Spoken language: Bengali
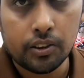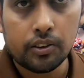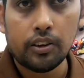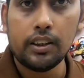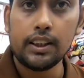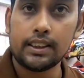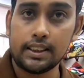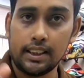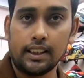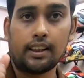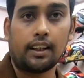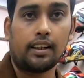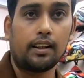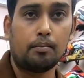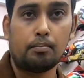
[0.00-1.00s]
জন্য স্ক্রিনে
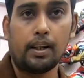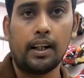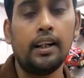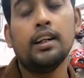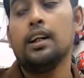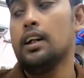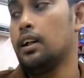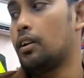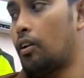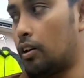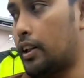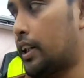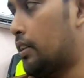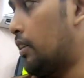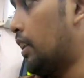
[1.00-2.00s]
টাকা নাম্বারে কন্ট্যাক্ট